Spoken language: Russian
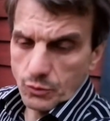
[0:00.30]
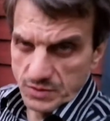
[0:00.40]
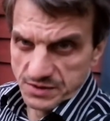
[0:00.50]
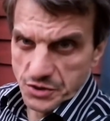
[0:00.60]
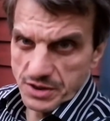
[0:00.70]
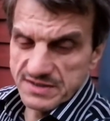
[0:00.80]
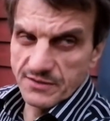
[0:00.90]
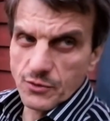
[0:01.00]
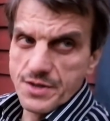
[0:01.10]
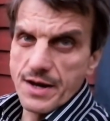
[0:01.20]
услышал
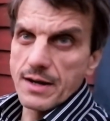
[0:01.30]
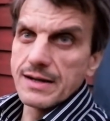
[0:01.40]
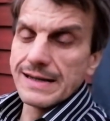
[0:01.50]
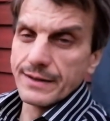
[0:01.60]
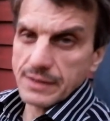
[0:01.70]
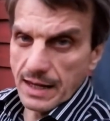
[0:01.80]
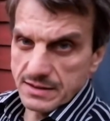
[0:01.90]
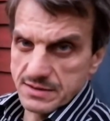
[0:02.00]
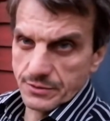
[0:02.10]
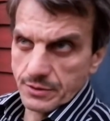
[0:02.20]
сегодня
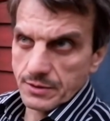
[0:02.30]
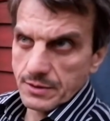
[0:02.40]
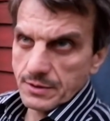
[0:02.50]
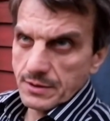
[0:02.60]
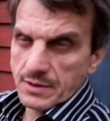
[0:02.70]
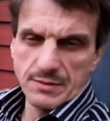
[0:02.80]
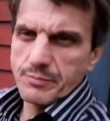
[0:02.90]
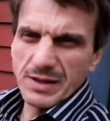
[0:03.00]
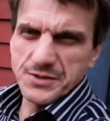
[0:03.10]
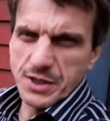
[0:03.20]
релацию
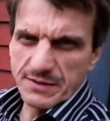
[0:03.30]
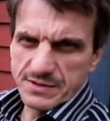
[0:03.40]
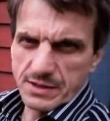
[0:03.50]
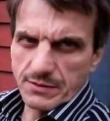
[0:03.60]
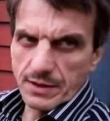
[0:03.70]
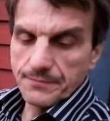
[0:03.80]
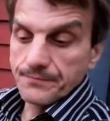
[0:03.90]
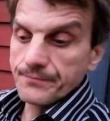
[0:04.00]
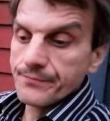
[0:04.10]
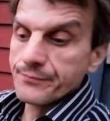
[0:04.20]
Пальчевского,
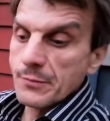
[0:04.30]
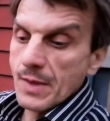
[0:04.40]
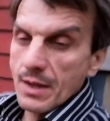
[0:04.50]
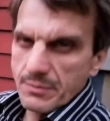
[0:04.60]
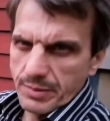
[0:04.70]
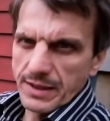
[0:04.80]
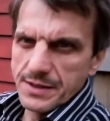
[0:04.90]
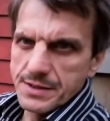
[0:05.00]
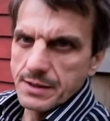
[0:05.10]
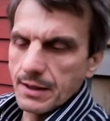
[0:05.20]

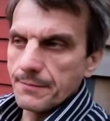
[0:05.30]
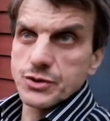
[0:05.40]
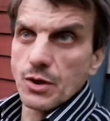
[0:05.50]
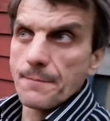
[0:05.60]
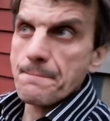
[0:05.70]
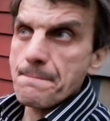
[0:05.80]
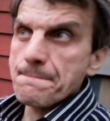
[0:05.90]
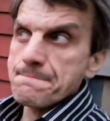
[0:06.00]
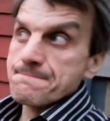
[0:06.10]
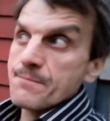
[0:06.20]
политика, что
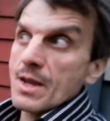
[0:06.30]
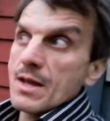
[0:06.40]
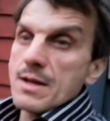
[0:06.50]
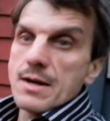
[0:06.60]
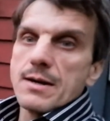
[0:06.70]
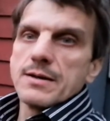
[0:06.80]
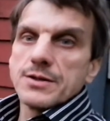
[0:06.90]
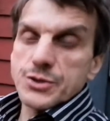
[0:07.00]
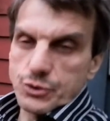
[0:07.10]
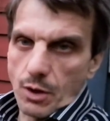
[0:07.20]

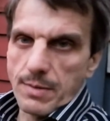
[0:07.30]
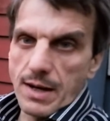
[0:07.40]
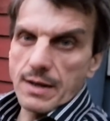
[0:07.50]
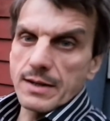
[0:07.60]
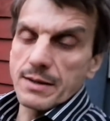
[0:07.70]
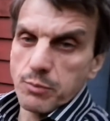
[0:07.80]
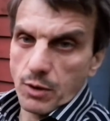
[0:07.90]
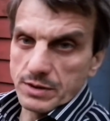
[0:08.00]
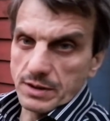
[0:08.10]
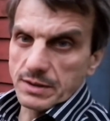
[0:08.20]
чтобы
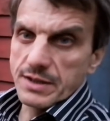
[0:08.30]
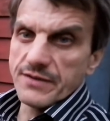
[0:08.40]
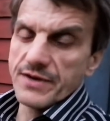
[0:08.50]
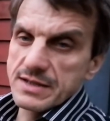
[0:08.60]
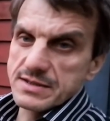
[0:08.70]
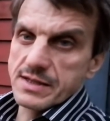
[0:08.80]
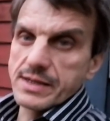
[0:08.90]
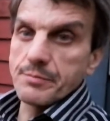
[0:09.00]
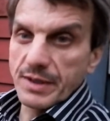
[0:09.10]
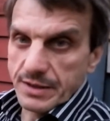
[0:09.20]
работал еврейский
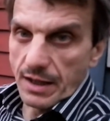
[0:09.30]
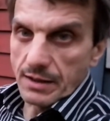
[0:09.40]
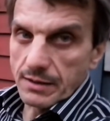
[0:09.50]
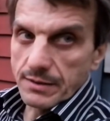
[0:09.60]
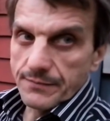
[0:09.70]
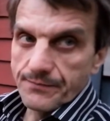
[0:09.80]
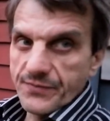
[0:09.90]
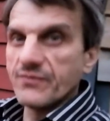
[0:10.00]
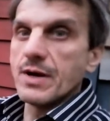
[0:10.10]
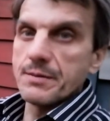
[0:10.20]
капитал
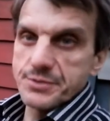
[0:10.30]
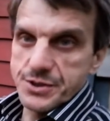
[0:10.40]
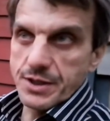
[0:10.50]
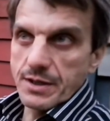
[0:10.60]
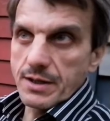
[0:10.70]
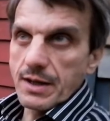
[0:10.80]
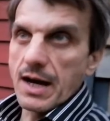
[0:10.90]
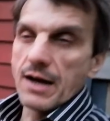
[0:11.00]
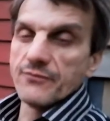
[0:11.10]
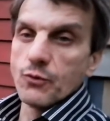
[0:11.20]
вообще,
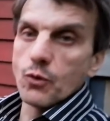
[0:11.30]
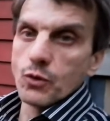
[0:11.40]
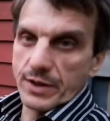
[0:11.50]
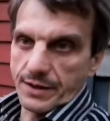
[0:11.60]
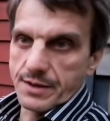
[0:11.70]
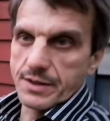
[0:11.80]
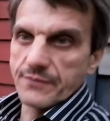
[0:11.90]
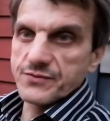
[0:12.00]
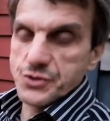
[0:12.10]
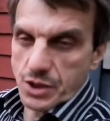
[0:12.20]
а в
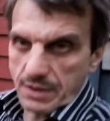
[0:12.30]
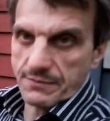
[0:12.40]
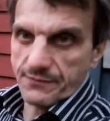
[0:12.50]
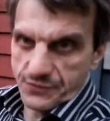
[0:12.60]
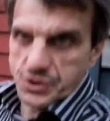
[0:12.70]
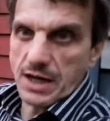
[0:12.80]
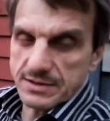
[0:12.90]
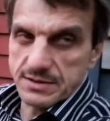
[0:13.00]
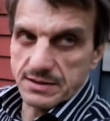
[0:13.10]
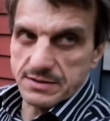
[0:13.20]
Украине в, в
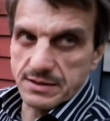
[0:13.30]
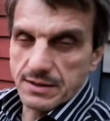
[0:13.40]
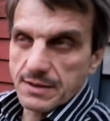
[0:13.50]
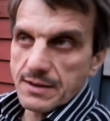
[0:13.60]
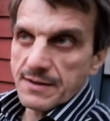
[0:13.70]
частности,